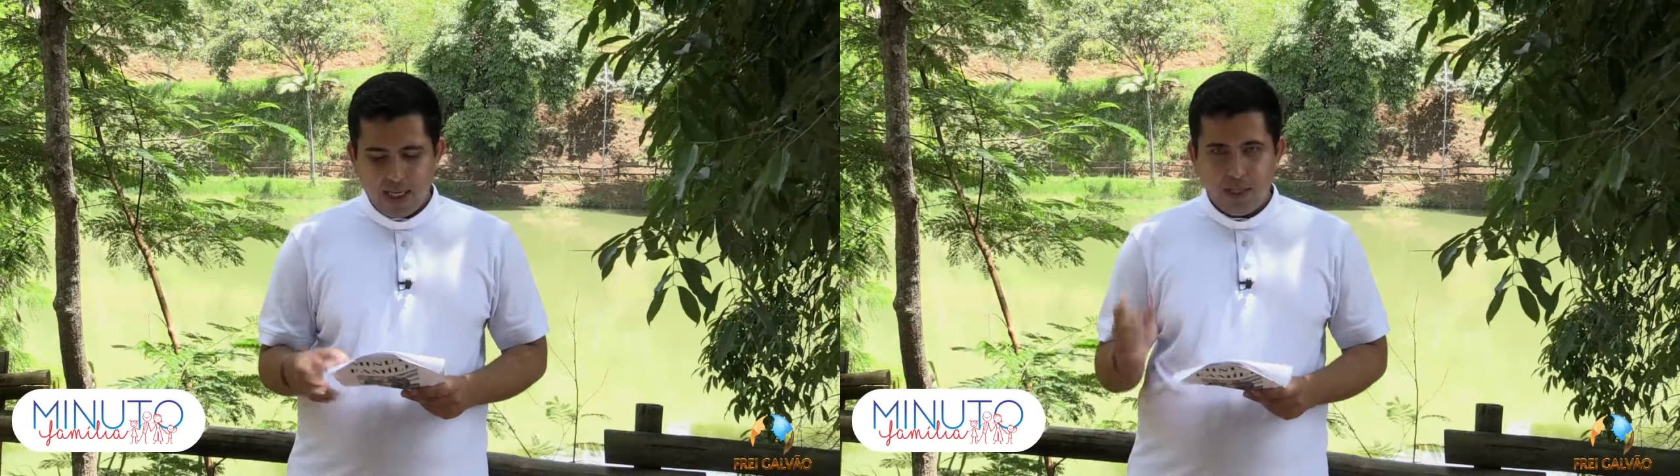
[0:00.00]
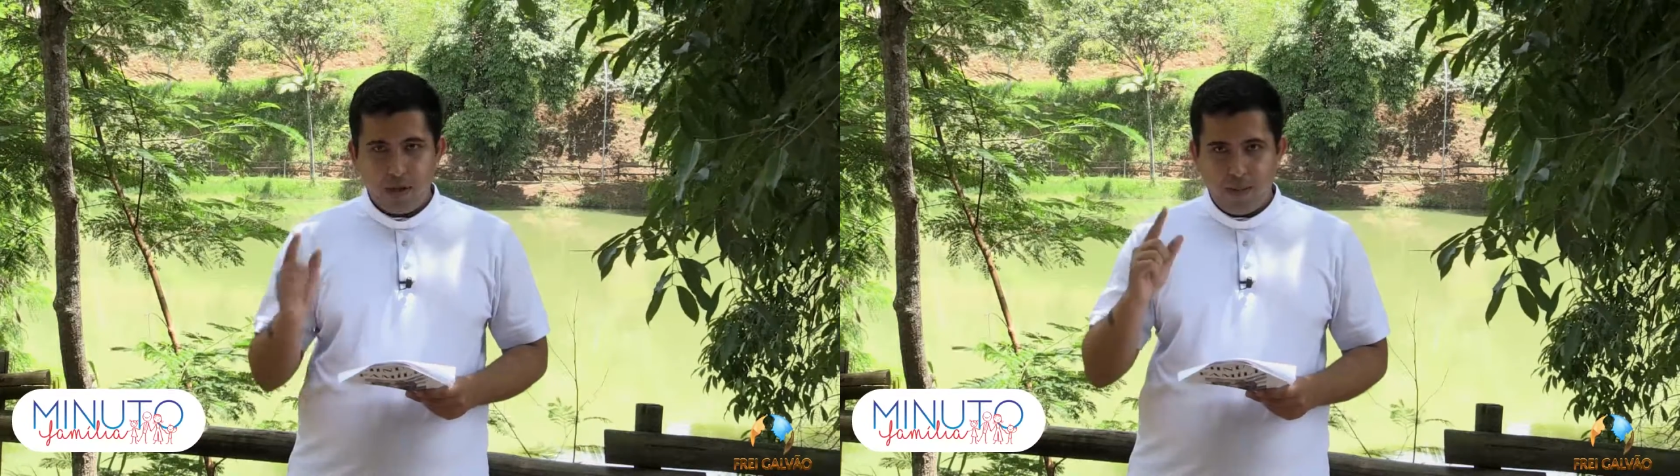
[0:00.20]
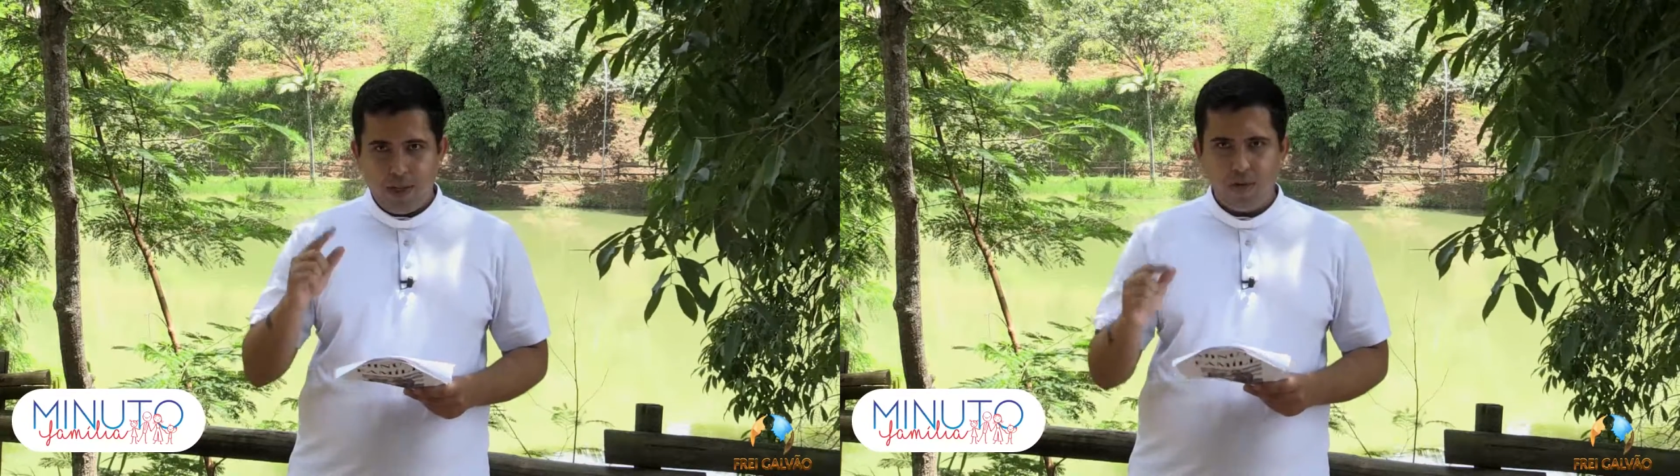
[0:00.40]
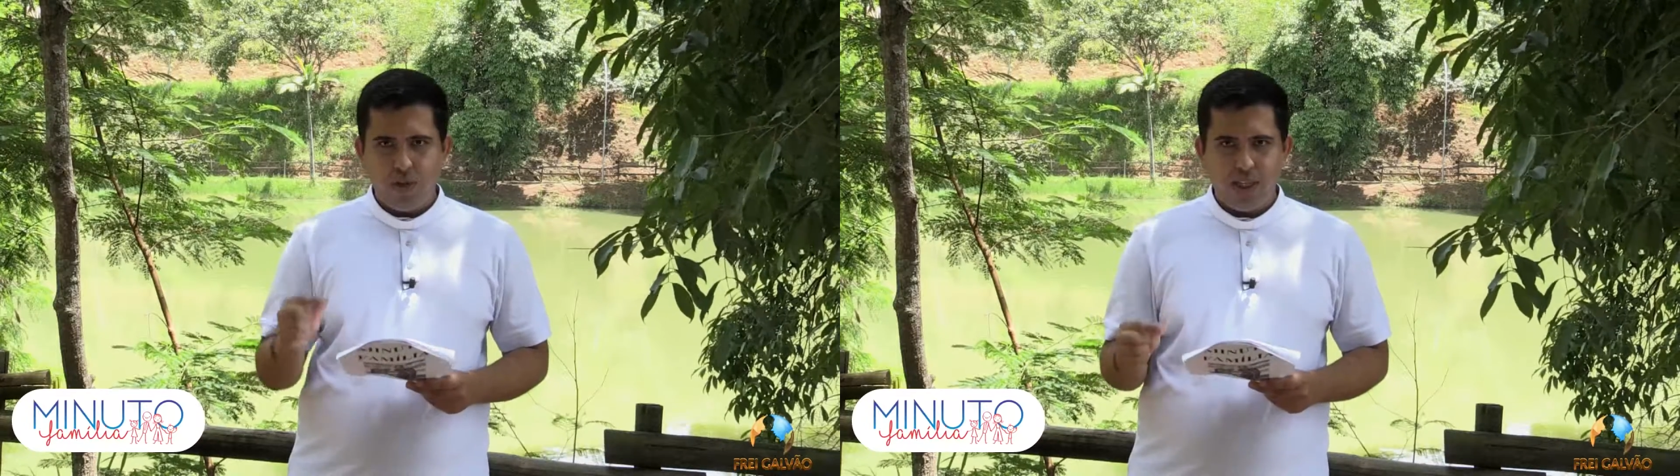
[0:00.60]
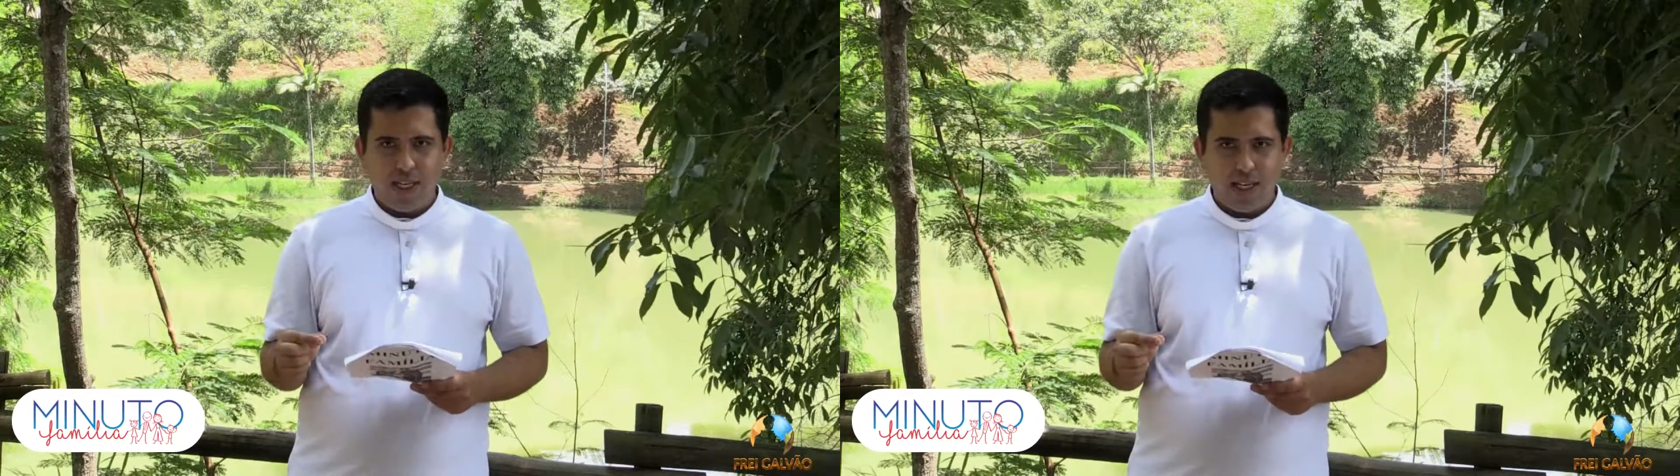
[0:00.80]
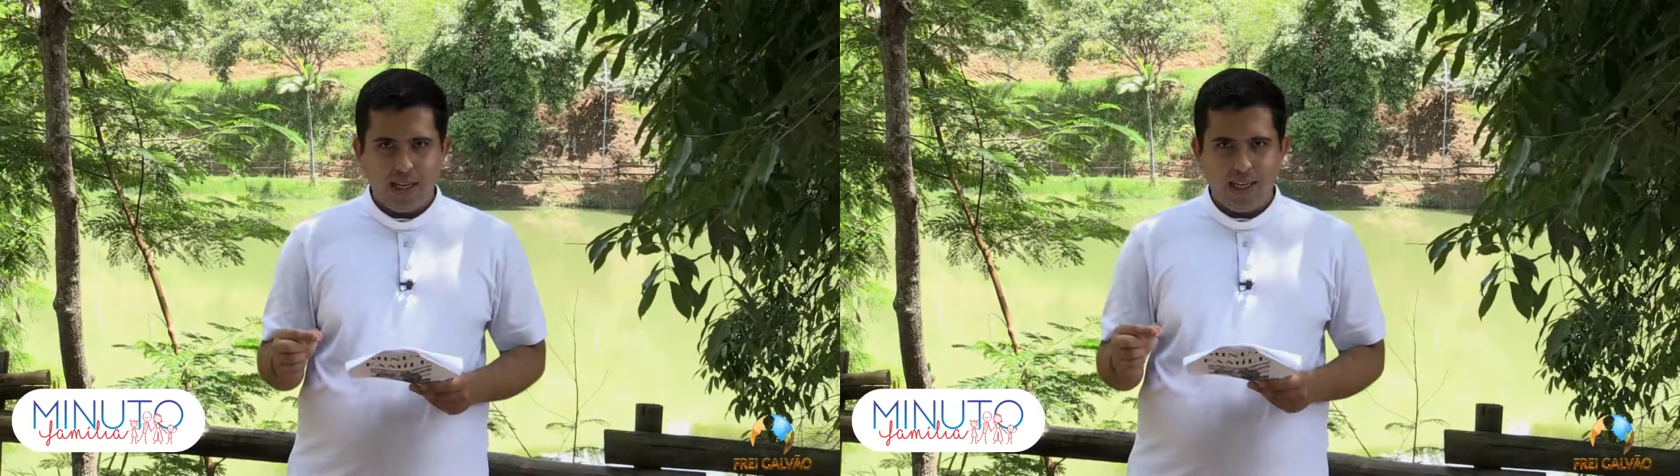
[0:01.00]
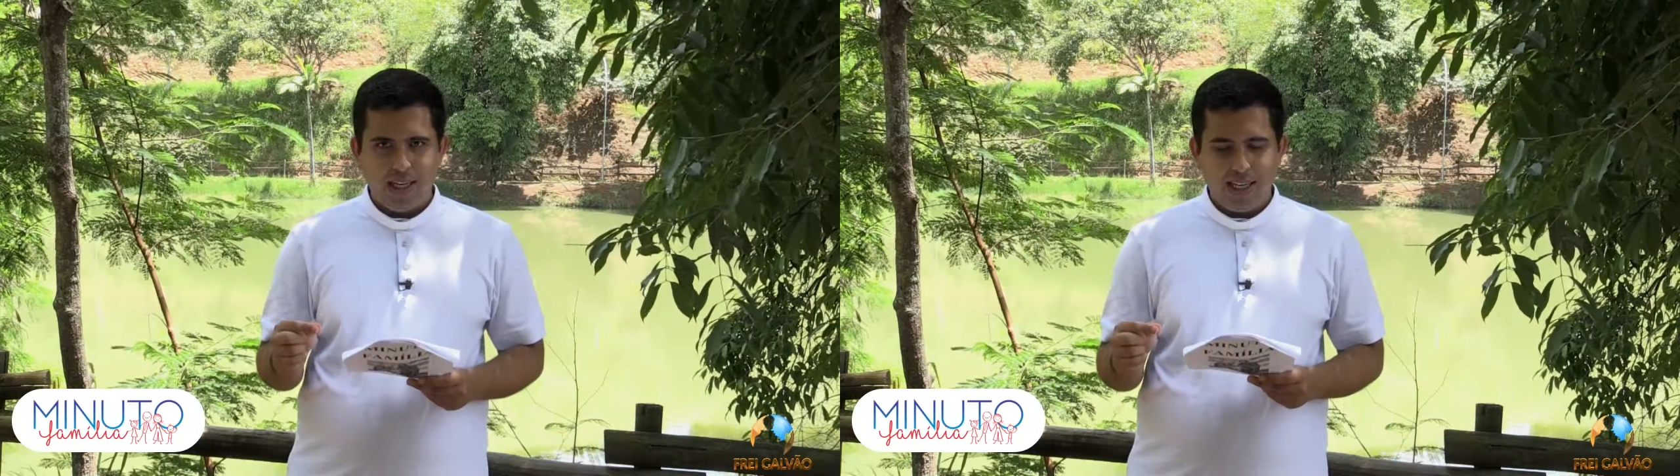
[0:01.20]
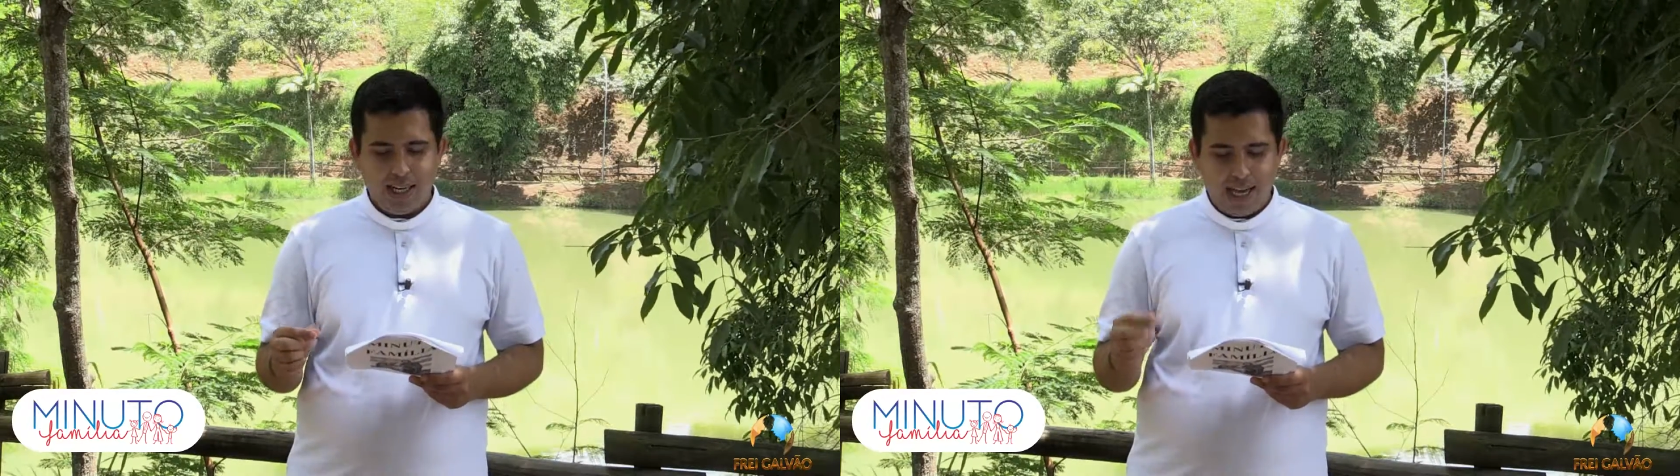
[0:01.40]
Isso prejudica
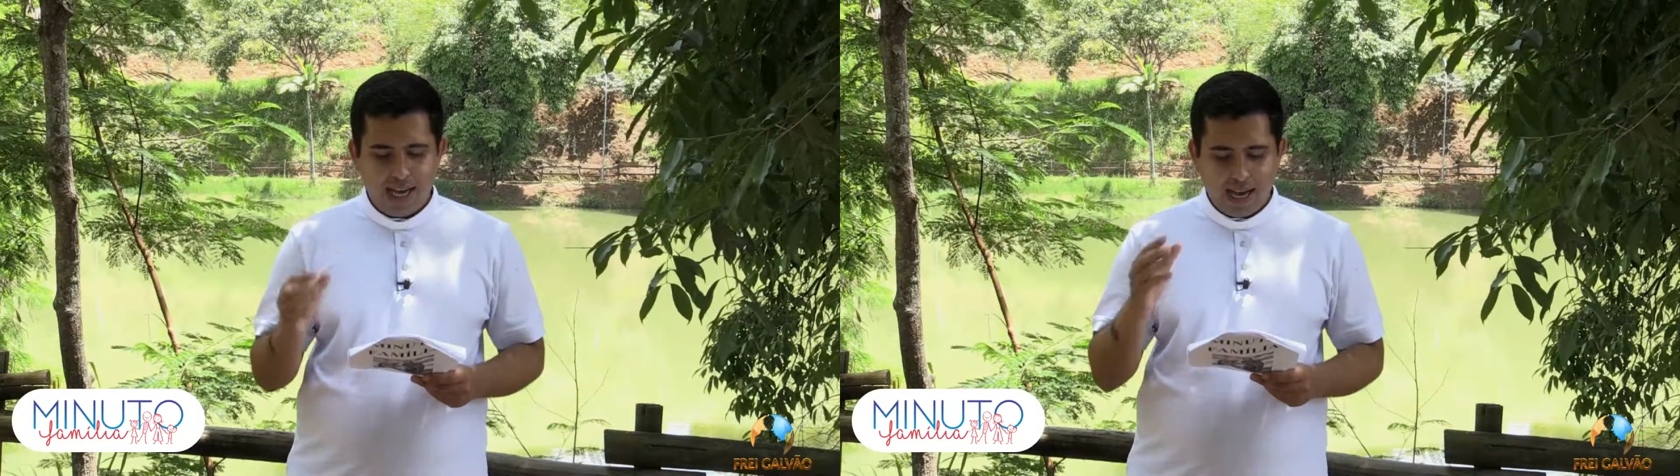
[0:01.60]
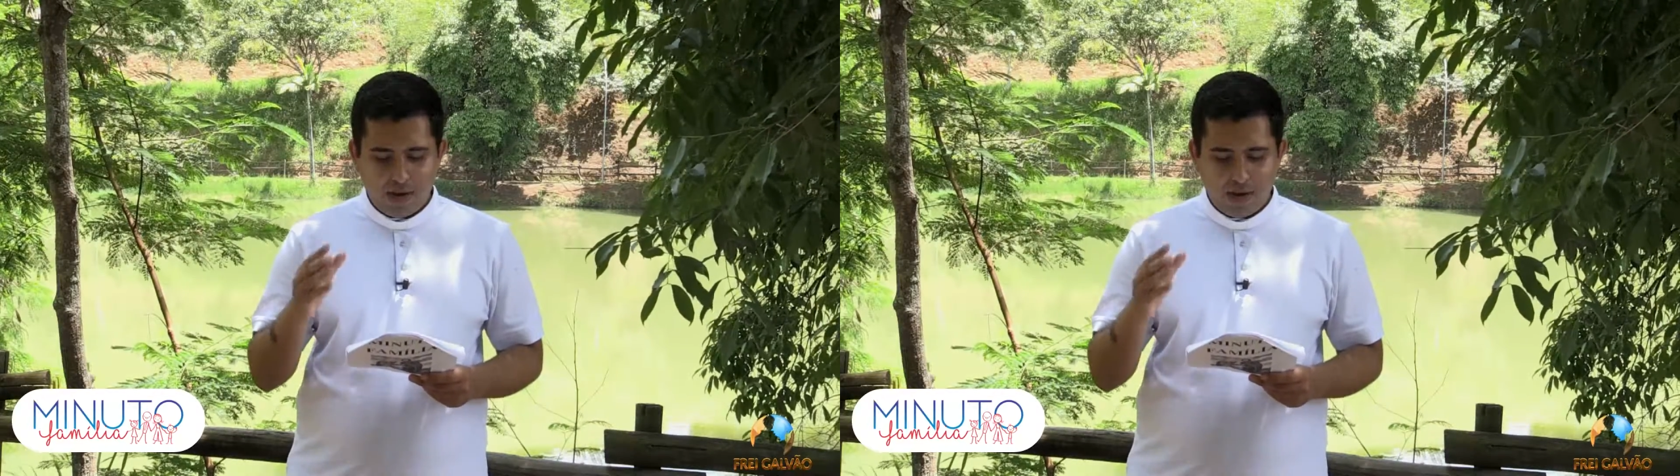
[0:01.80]
né,